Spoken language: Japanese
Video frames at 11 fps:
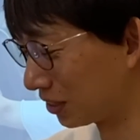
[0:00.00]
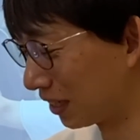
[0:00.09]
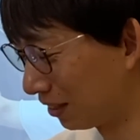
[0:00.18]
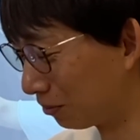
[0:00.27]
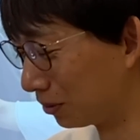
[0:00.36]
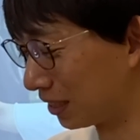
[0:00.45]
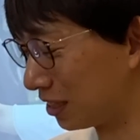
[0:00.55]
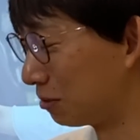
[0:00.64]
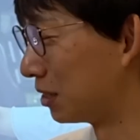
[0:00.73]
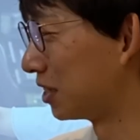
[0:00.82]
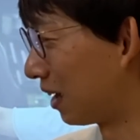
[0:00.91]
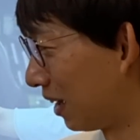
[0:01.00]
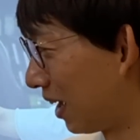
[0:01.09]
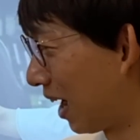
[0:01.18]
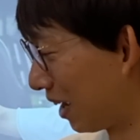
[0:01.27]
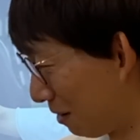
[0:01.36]
うだなと思ったりしました。
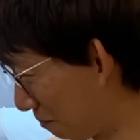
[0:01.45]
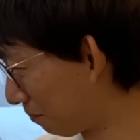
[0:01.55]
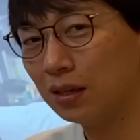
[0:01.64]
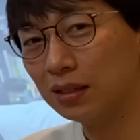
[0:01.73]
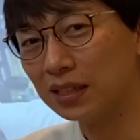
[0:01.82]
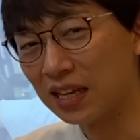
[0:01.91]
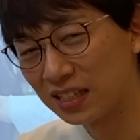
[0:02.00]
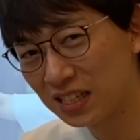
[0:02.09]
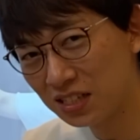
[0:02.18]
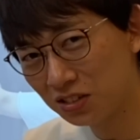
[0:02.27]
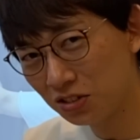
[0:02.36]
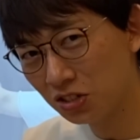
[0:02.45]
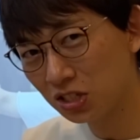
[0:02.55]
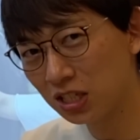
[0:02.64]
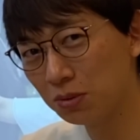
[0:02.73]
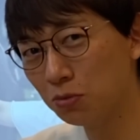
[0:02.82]
はい。で、引き
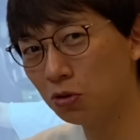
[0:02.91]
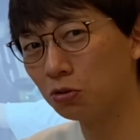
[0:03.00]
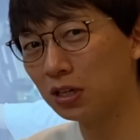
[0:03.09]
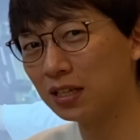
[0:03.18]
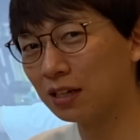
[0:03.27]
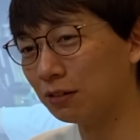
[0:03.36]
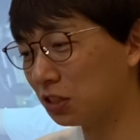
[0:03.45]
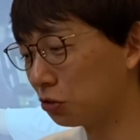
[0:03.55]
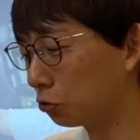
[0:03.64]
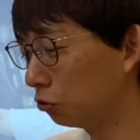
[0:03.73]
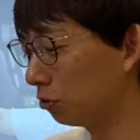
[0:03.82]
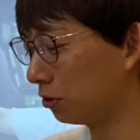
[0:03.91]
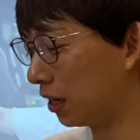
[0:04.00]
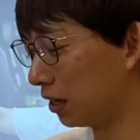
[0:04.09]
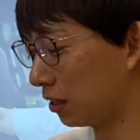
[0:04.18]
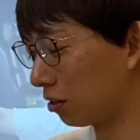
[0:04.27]
続きもう、これなんか私の好みの
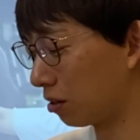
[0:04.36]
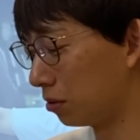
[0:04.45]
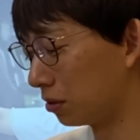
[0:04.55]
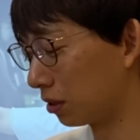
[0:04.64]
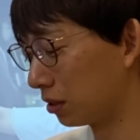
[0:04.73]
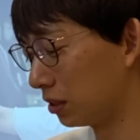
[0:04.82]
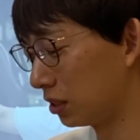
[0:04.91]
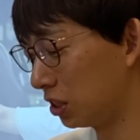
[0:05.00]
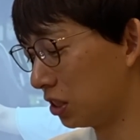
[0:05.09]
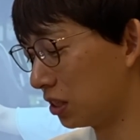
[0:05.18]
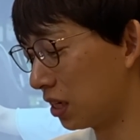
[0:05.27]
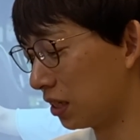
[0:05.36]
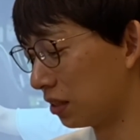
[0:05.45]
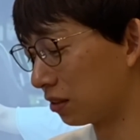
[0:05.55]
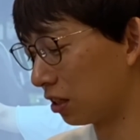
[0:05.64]
範囲なのかもしんないです